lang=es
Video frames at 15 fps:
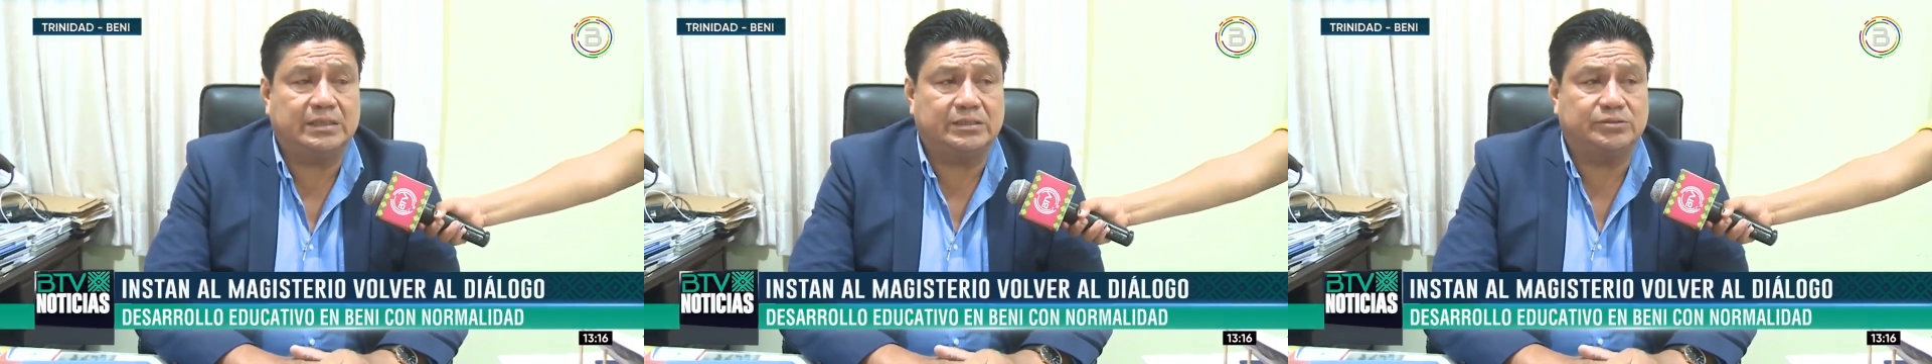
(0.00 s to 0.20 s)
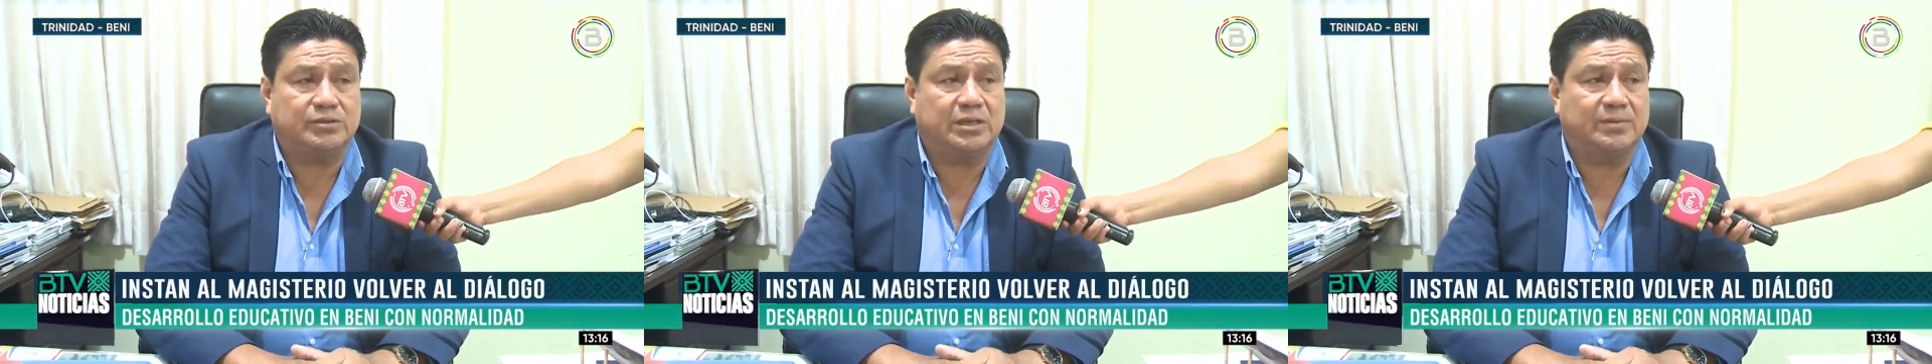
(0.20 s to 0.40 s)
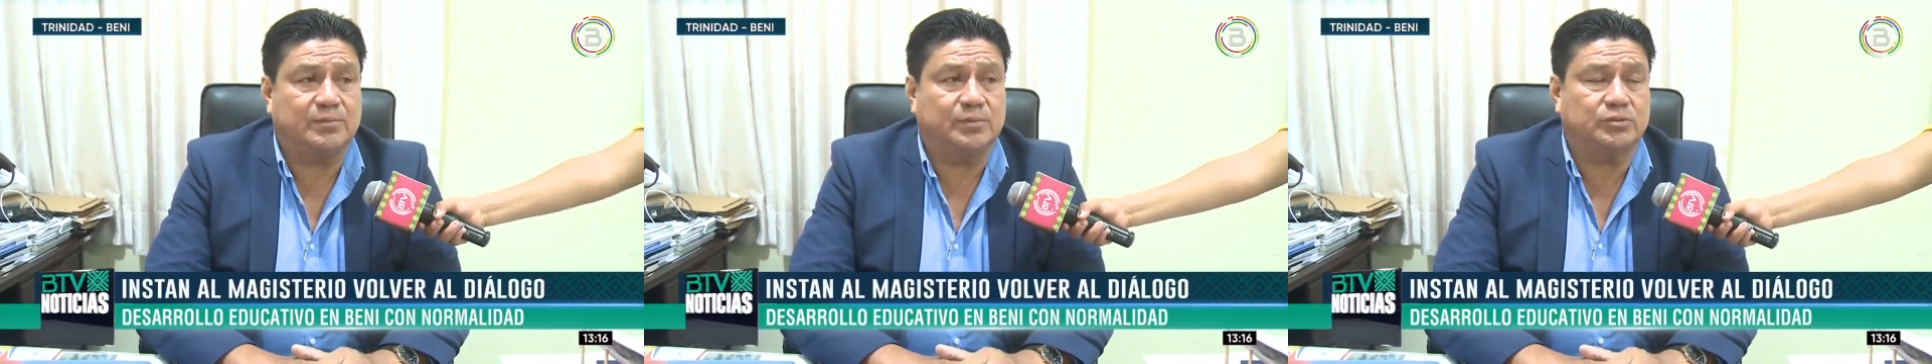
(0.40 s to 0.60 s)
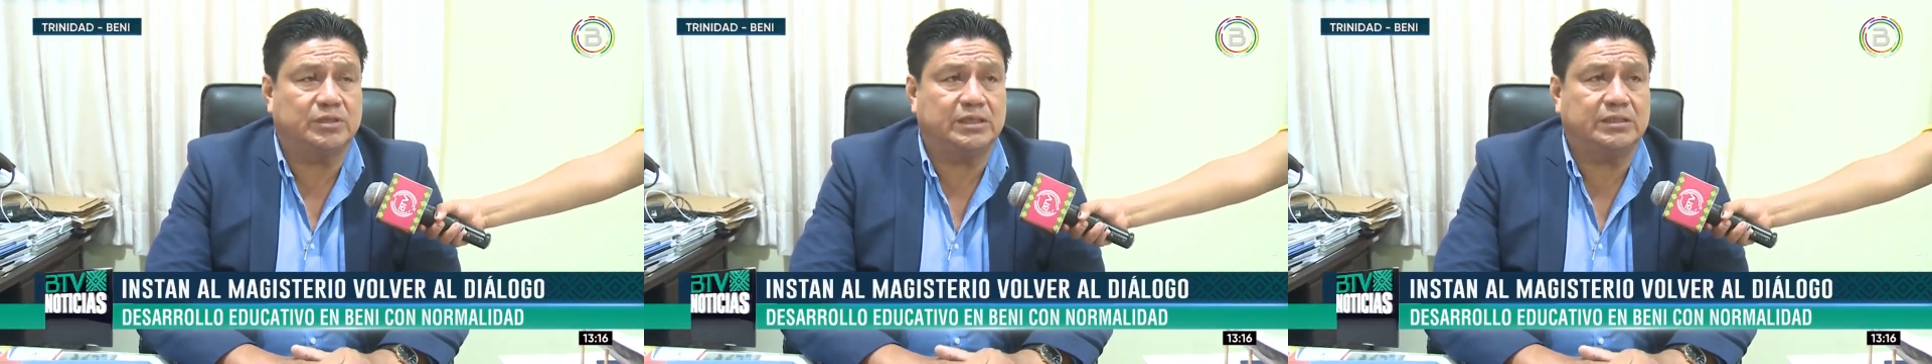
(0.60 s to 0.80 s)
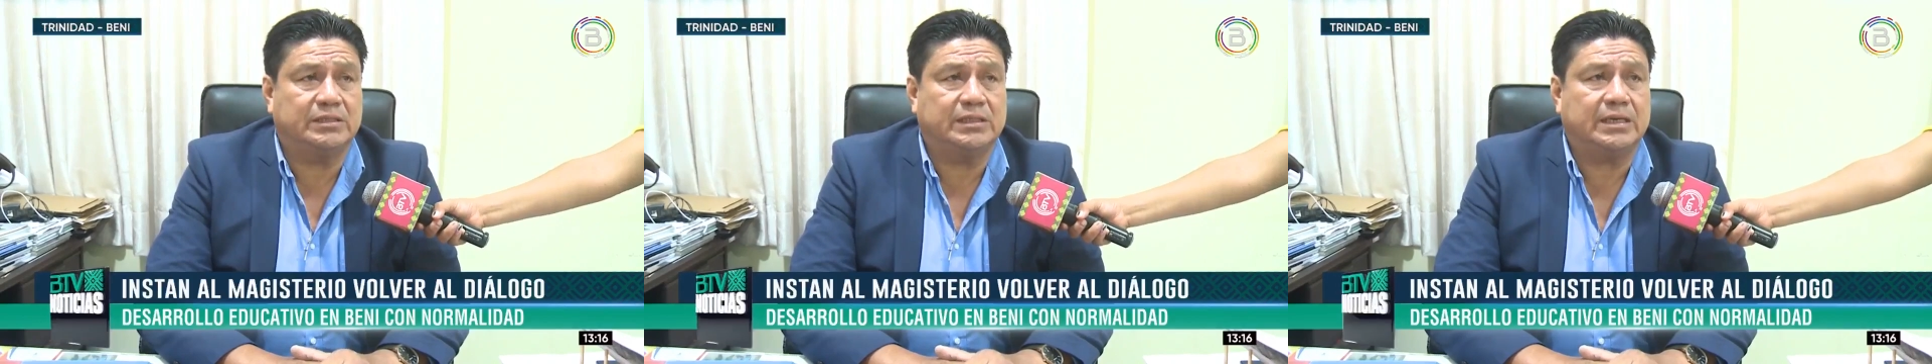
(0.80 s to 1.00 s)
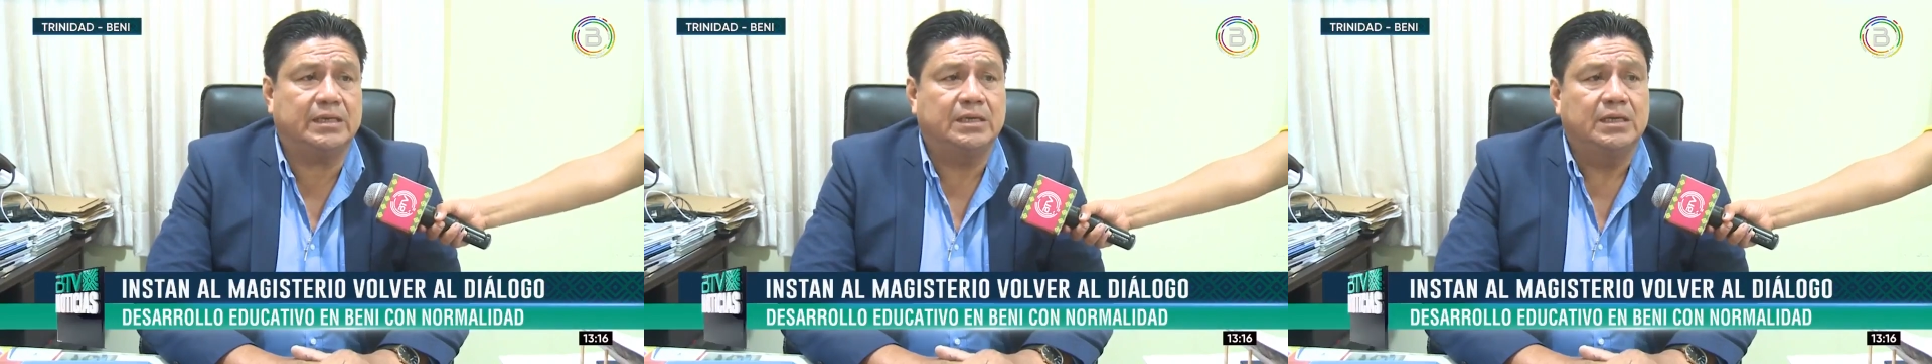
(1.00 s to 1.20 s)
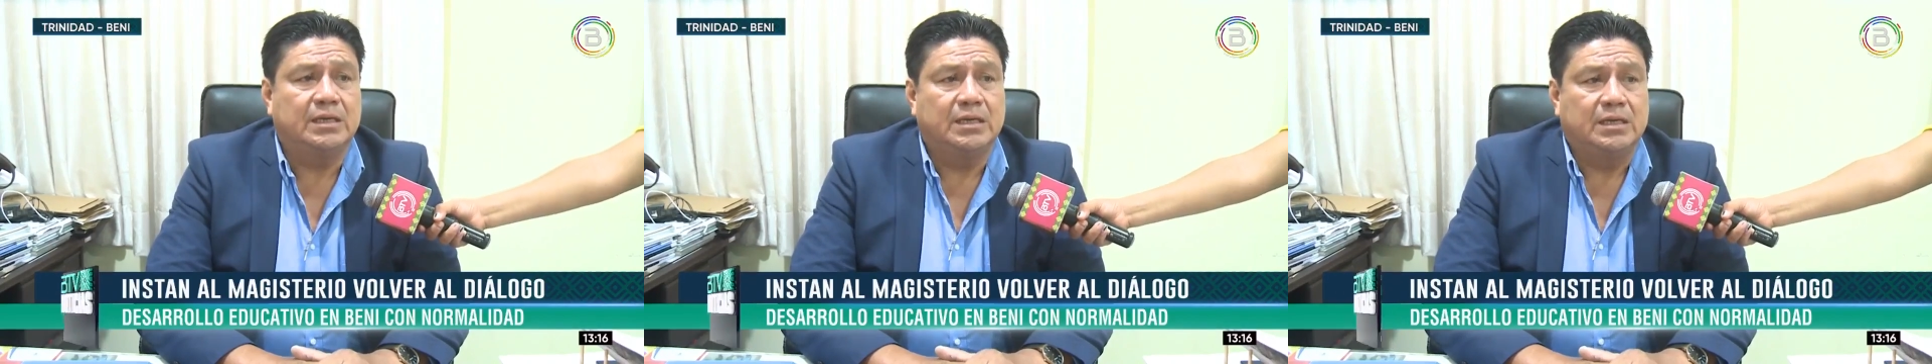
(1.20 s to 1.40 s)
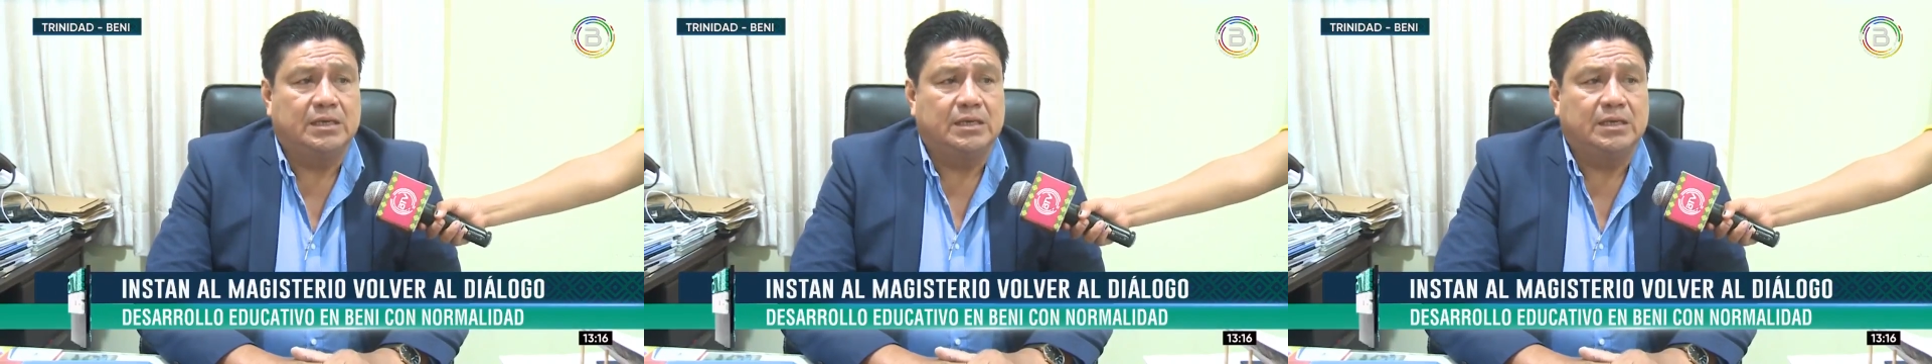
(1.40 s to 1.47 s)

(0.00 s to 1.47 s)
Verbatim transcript: derecho a la protesta,